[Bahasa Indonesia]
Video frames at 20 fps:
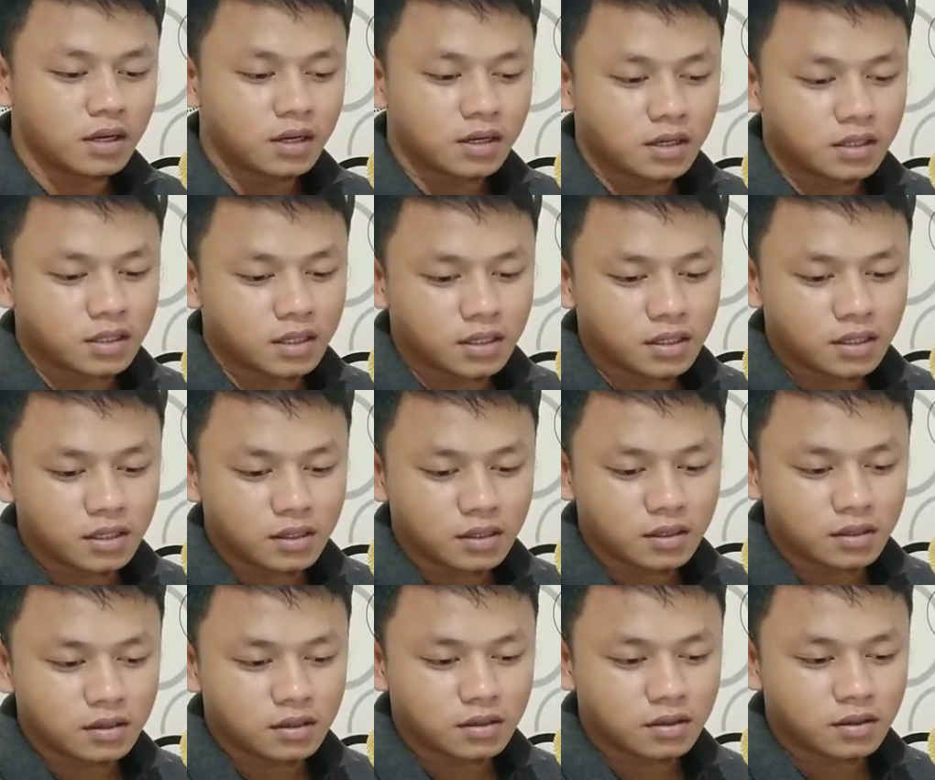Nah
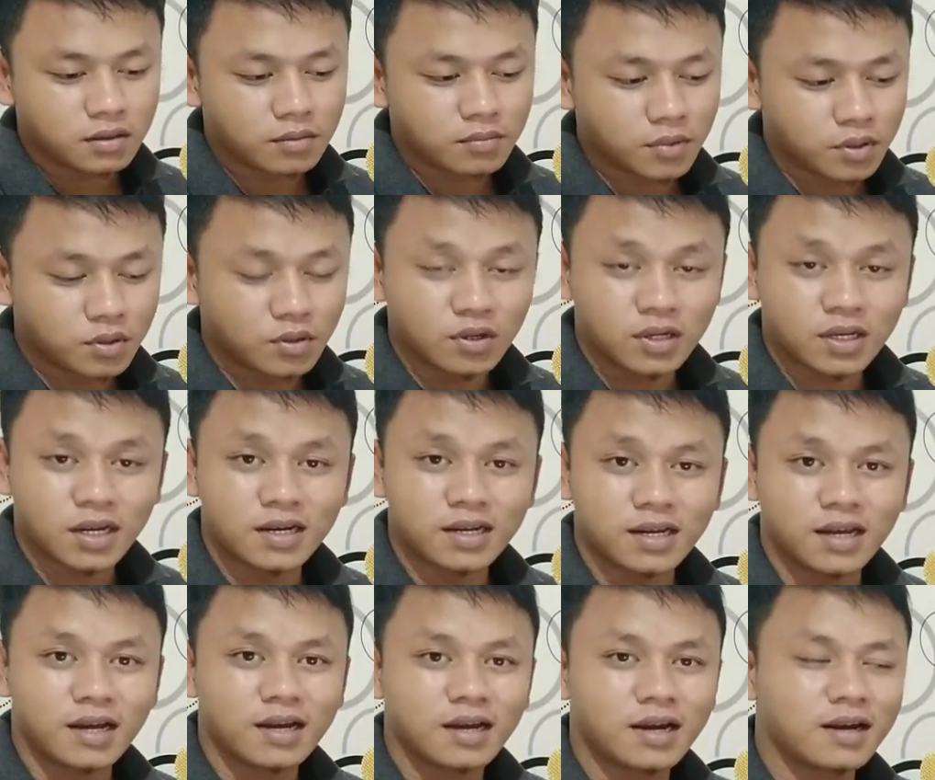jadi betul
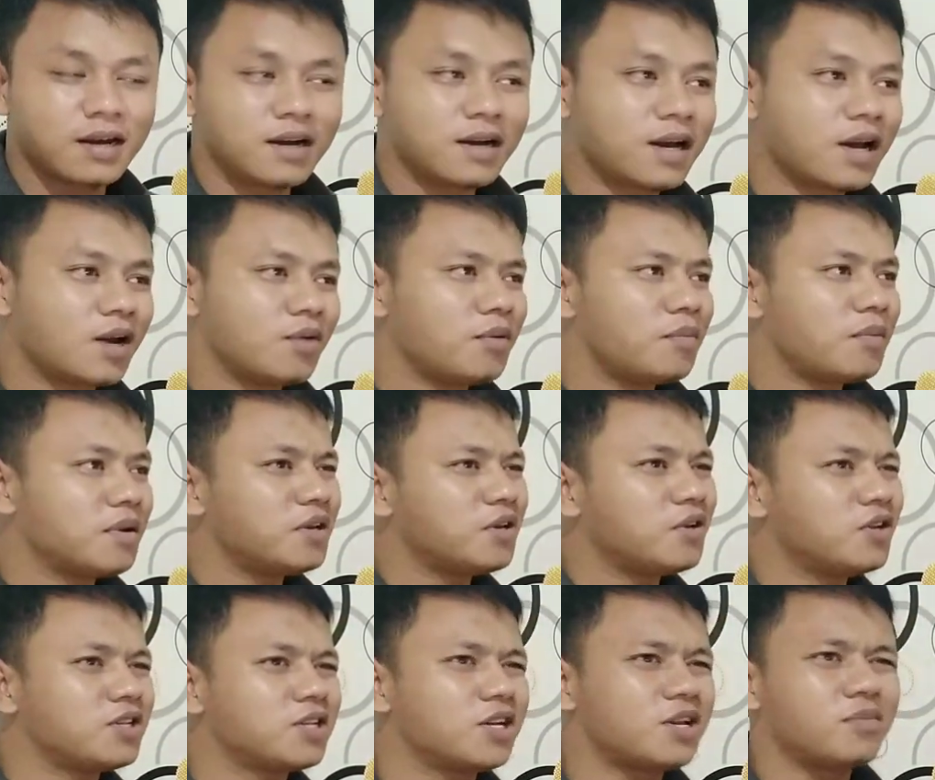kali ya uh, kalau memang
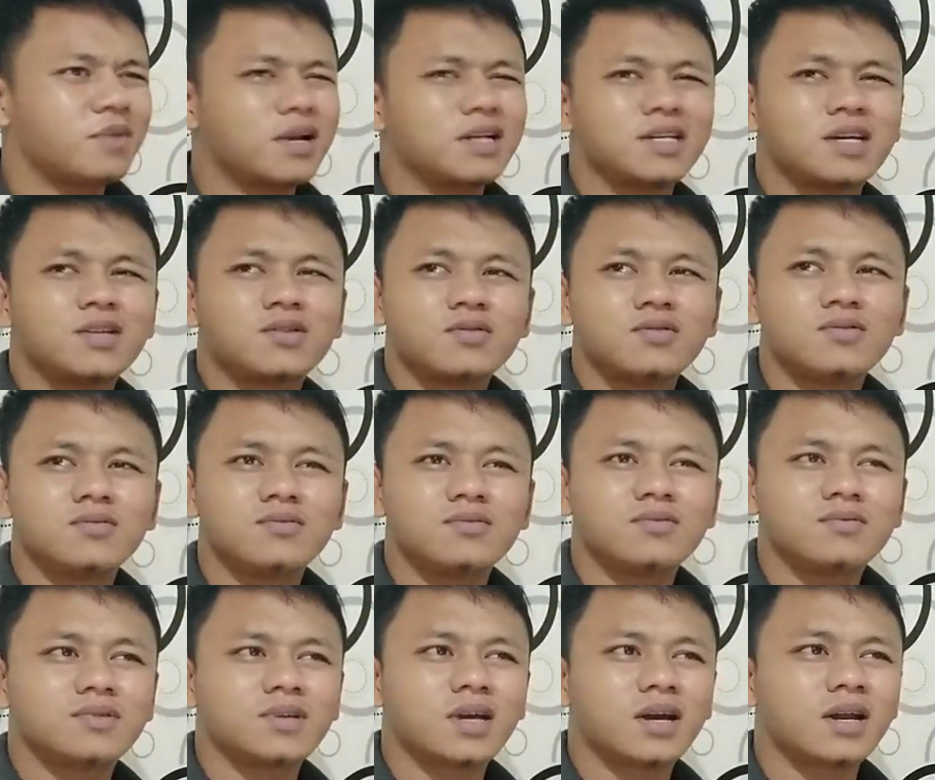Indonesia dan Malaysia itu
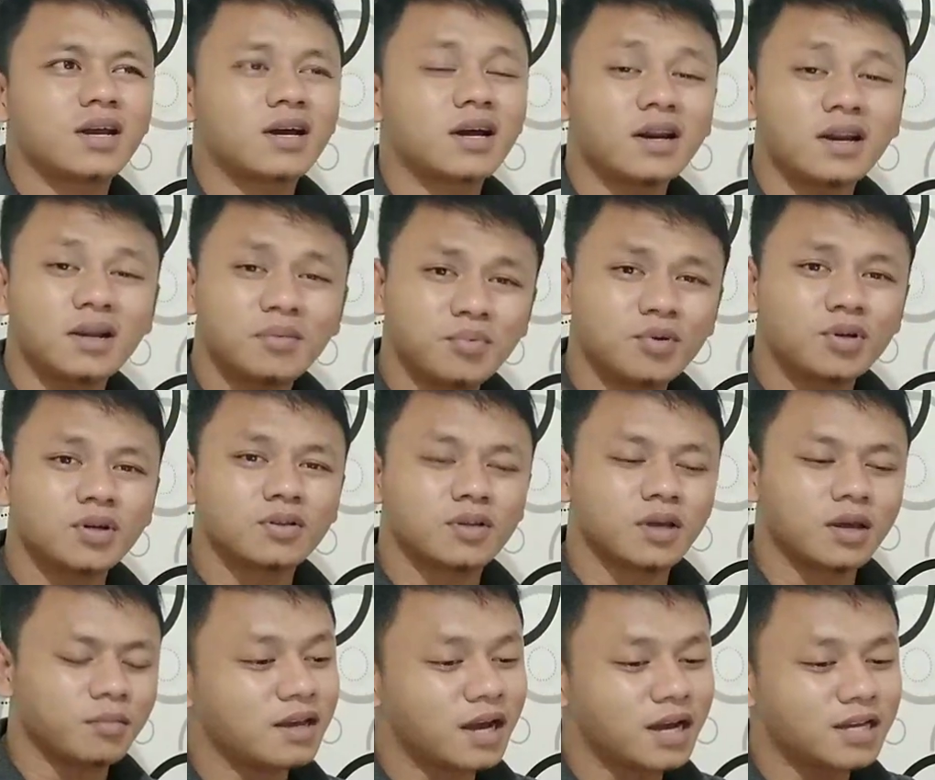seakan-akan ribut
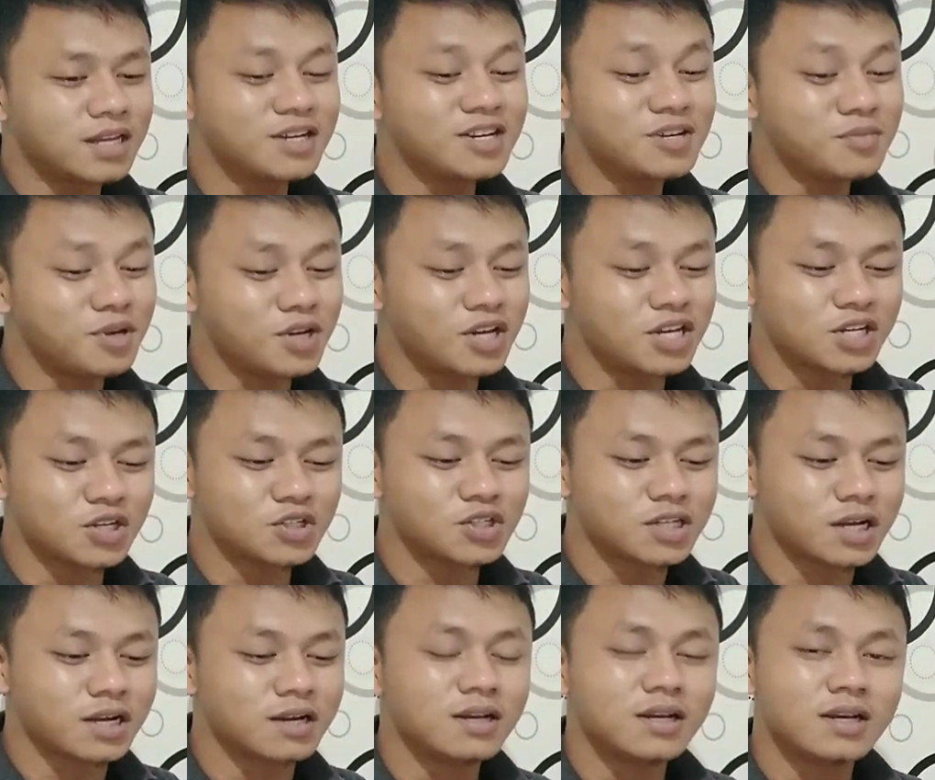gitu ya hanya di media
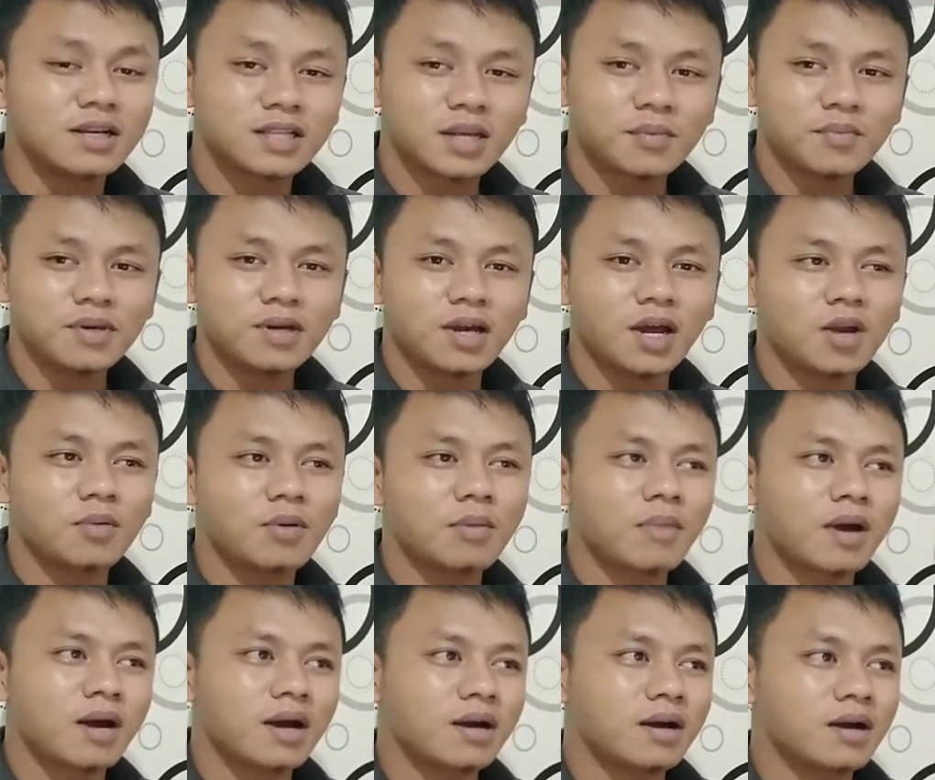sosial tapi kalau
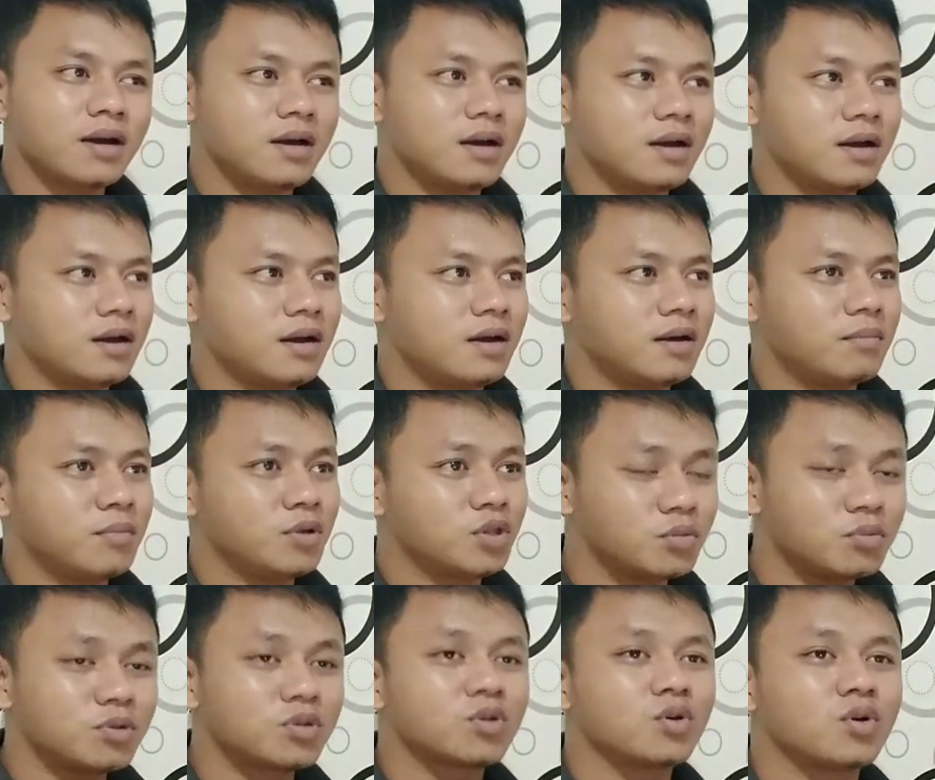memang betul eh,
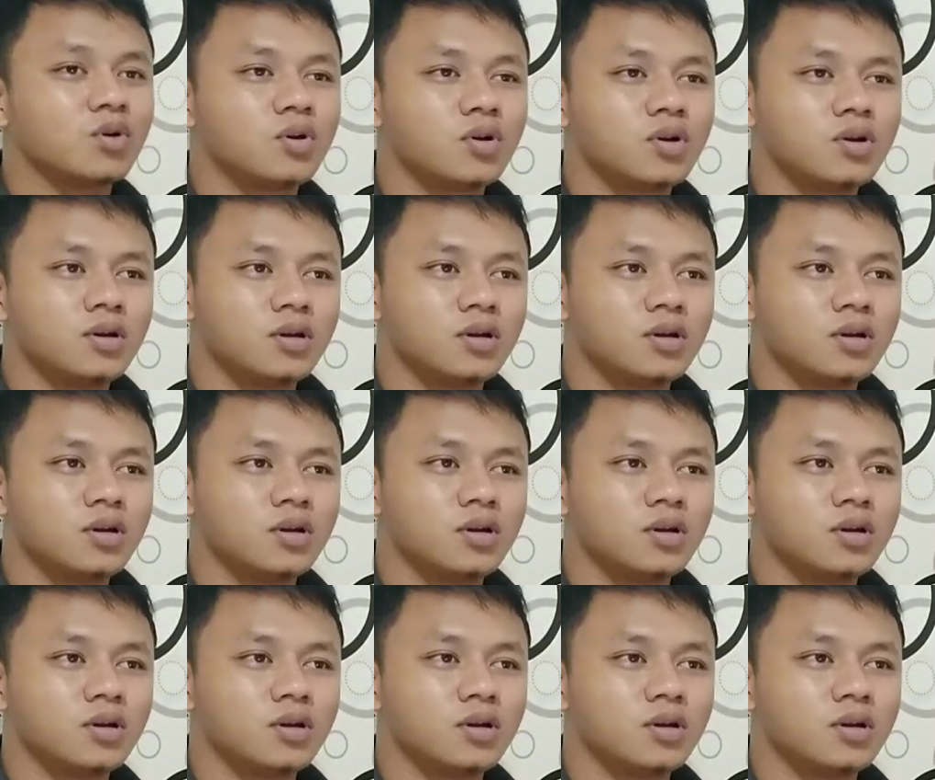betul-betul